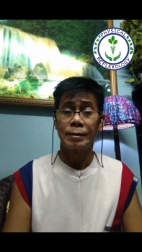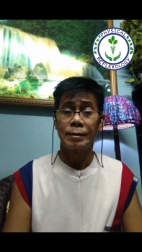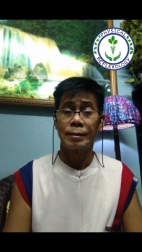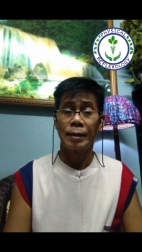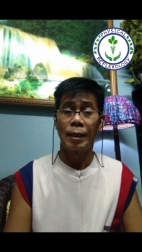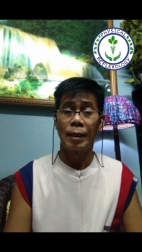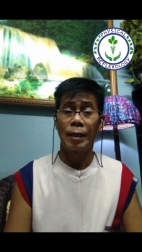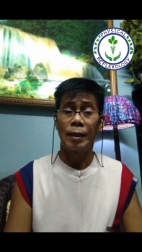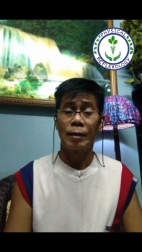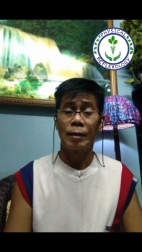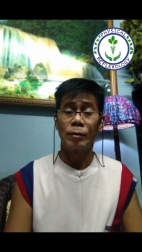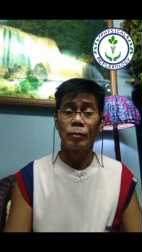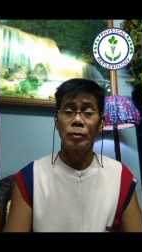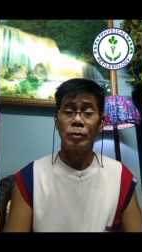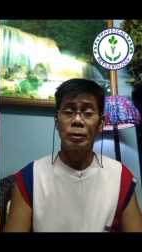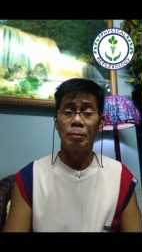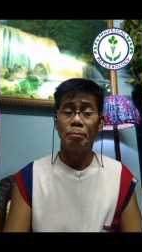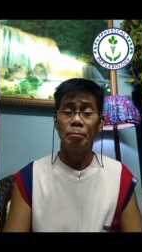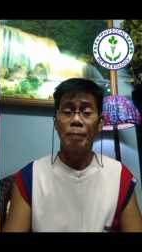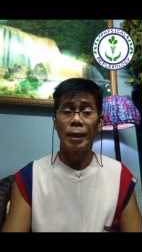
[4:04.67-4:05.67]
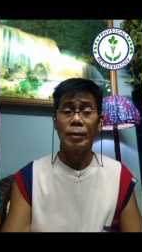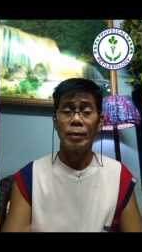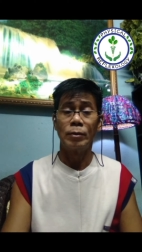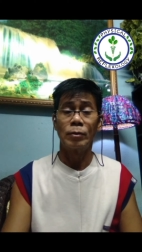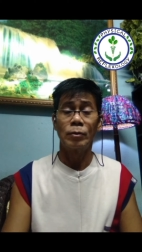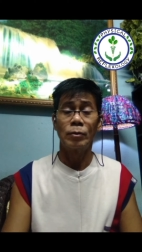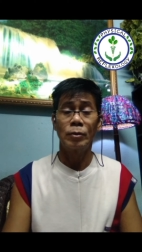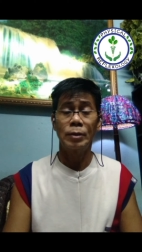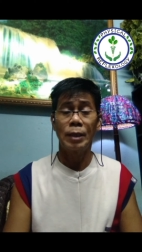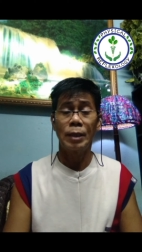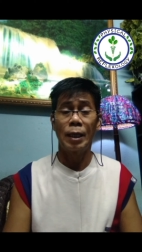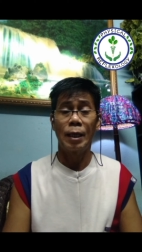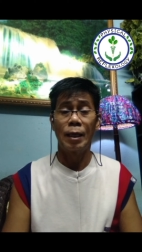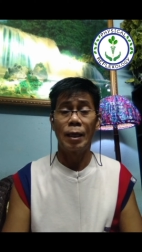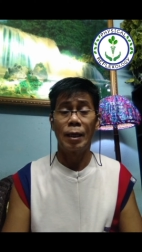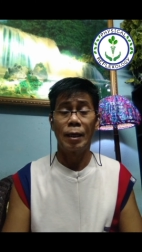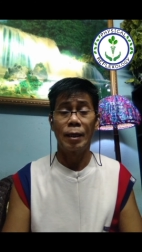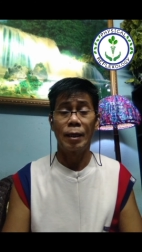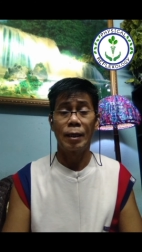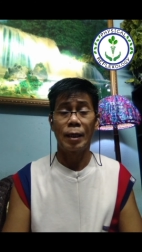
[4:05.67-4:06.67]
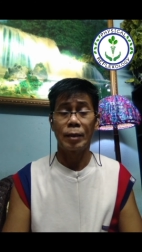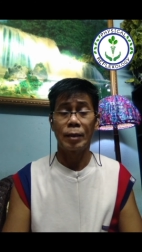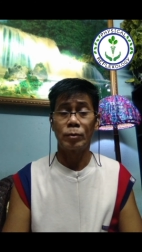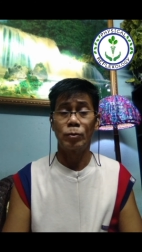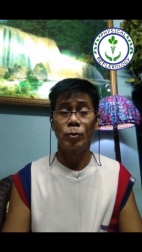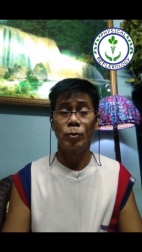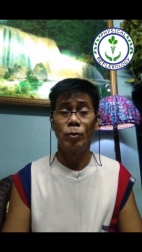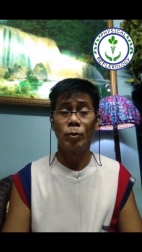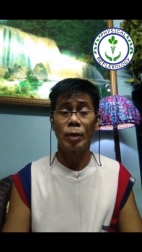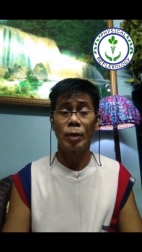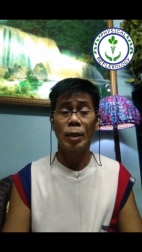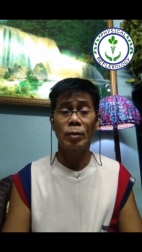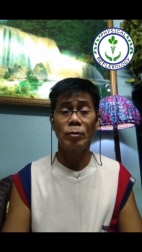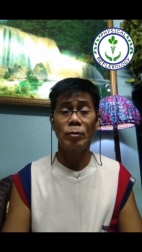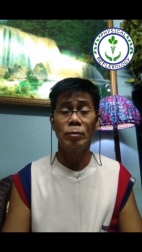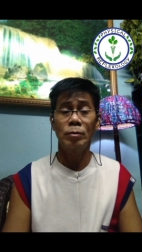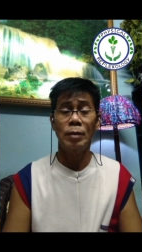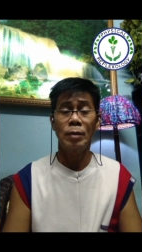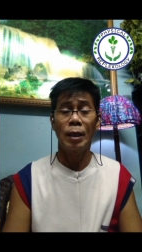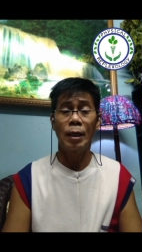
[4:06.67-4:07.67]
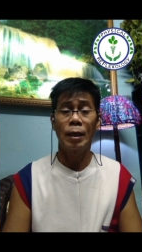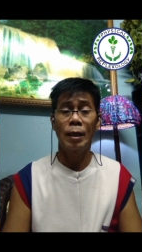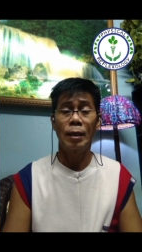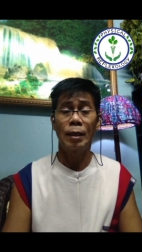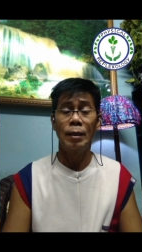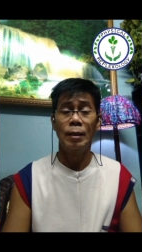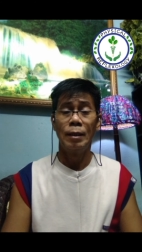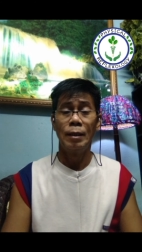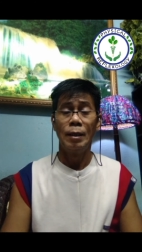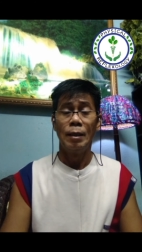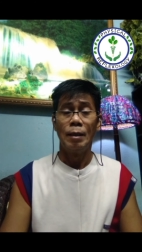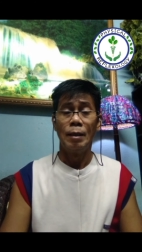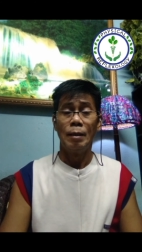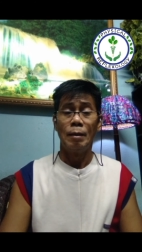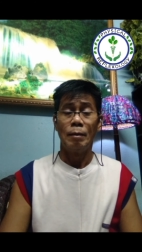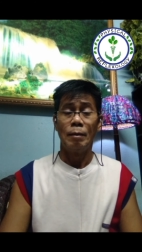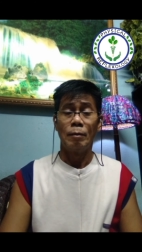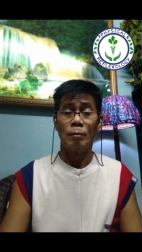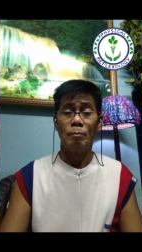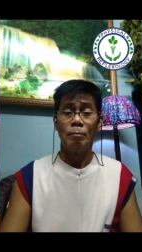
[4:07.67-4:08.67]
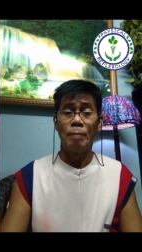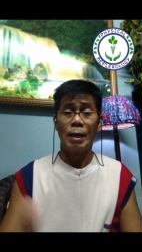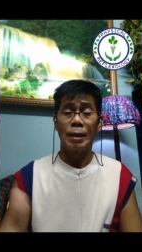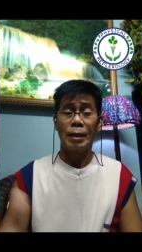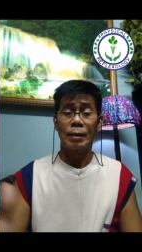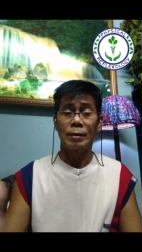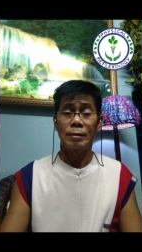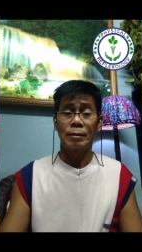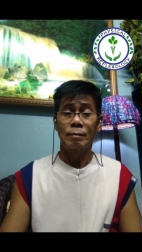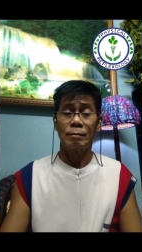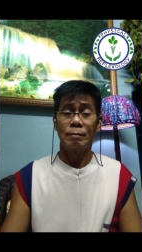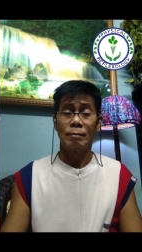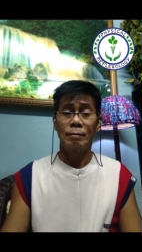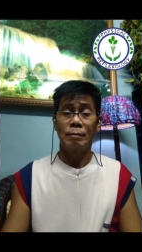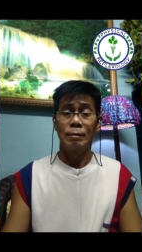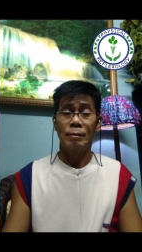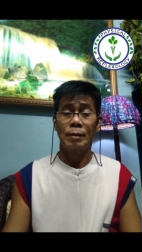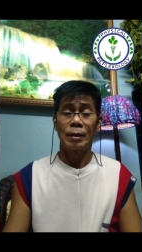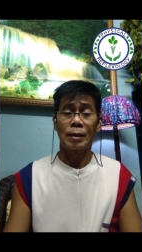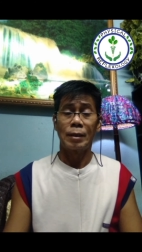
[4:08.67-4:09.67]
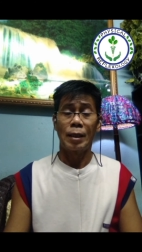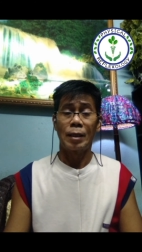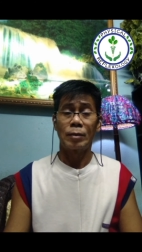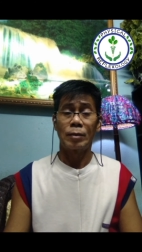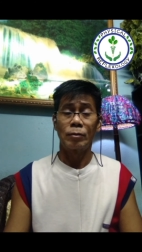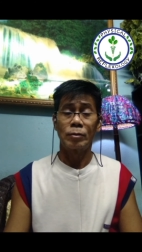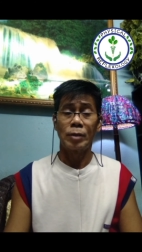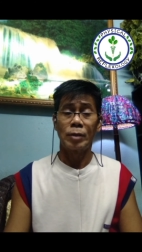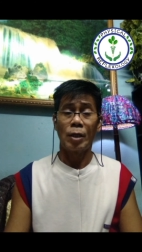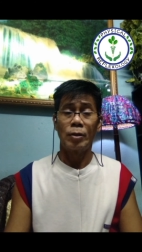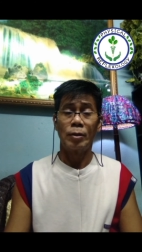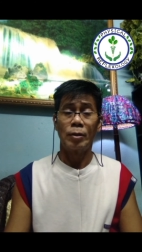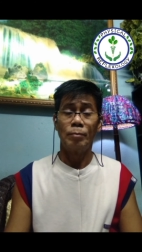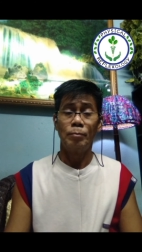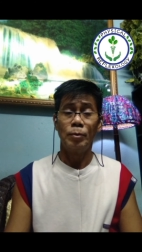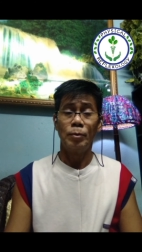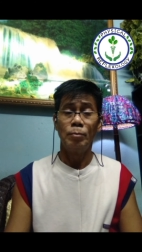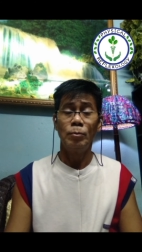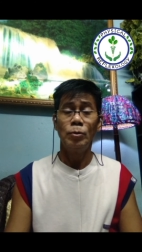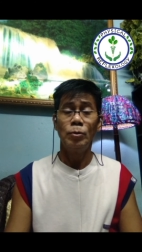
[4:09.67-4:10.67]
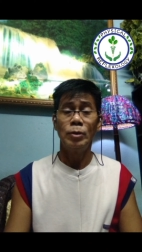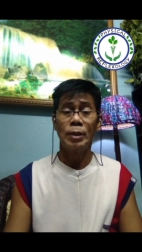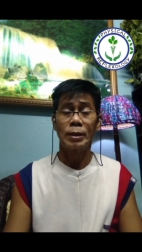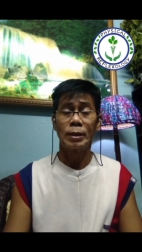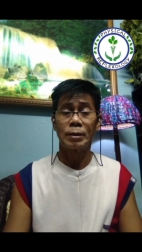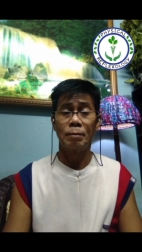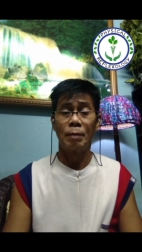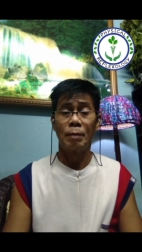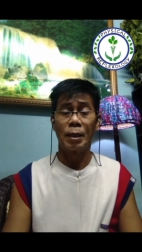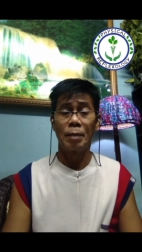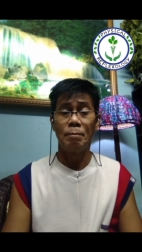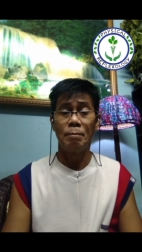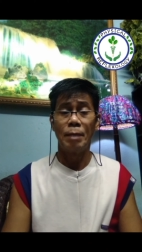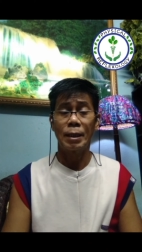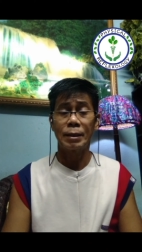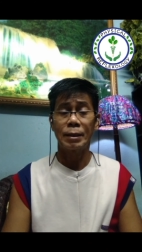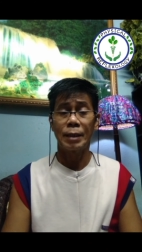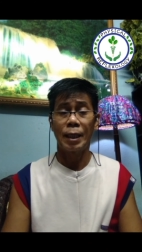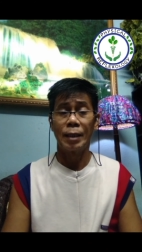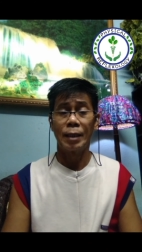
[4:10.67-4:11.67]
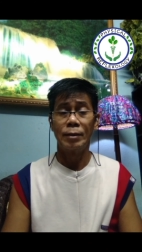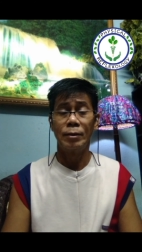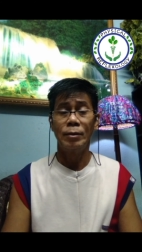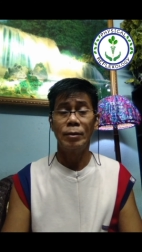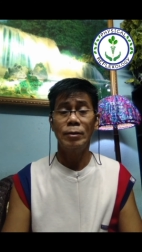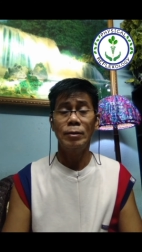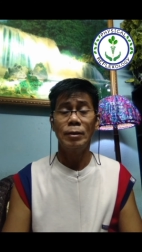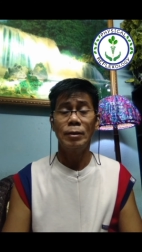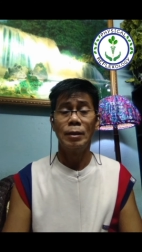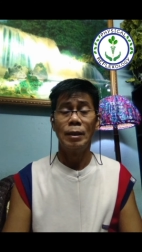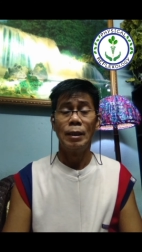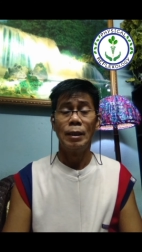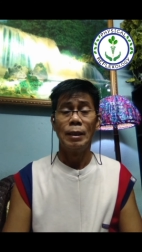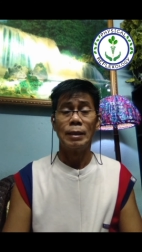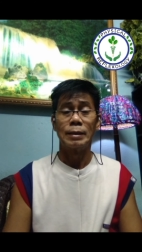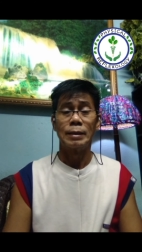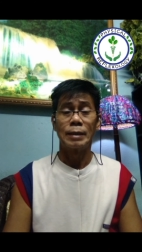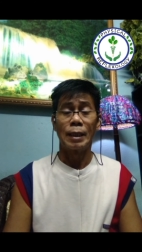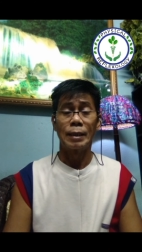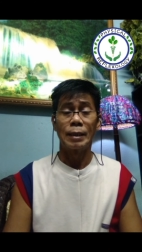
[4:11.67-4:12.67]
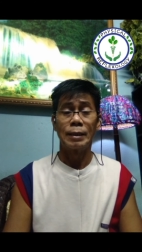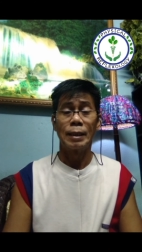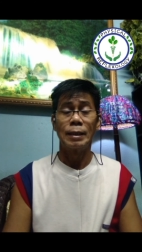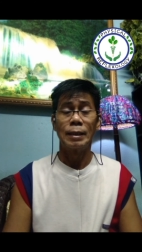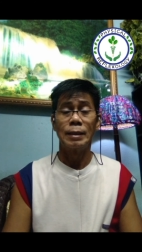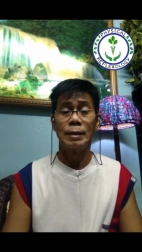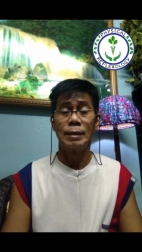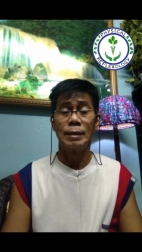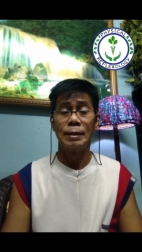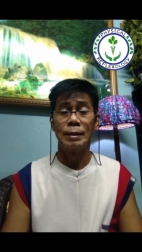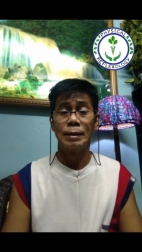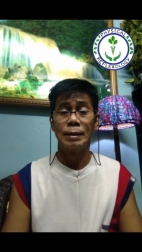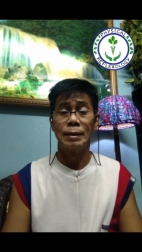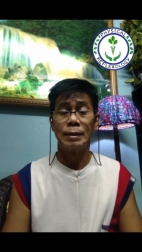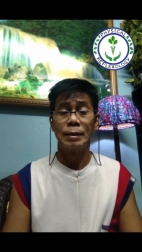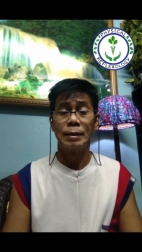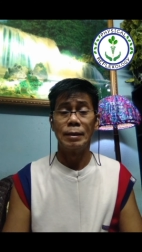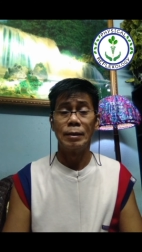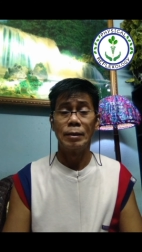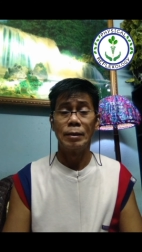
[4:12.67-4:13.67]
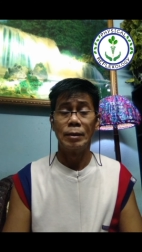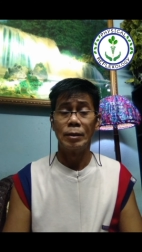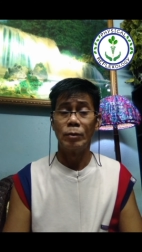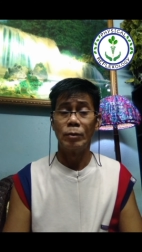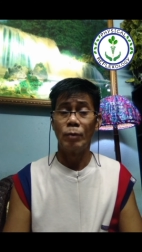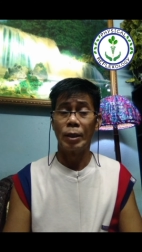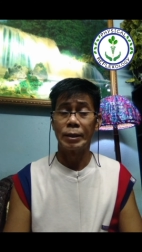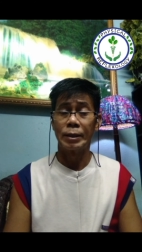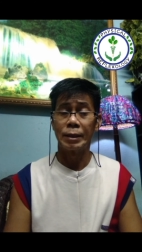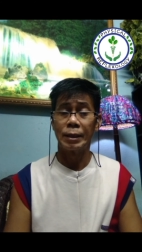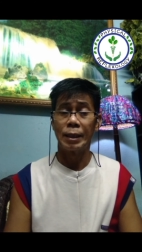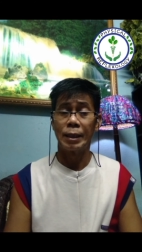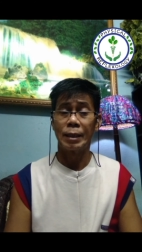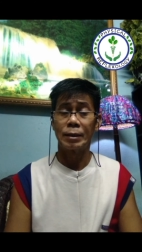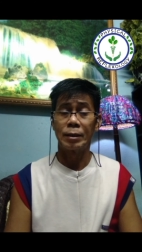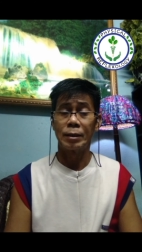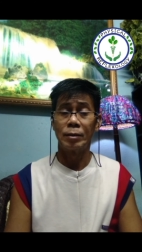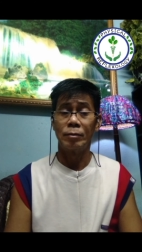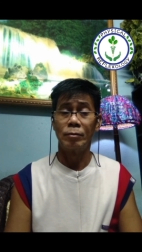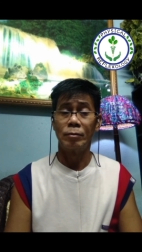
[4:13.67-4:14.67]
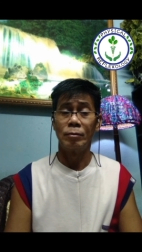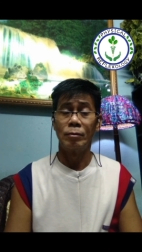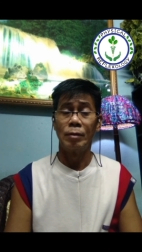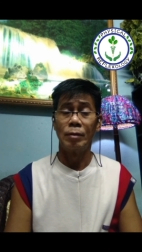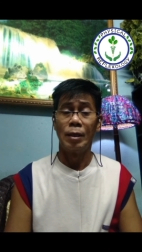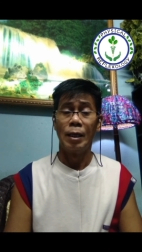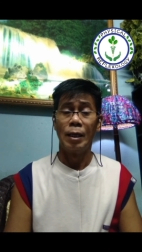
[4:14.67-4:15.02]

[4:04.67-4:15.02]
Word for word: sa kunting payo ko na katulong ako na kung bakit nagkakaroon tayo ng pulmonya sa mga bata ano sana eh iwasan natin yung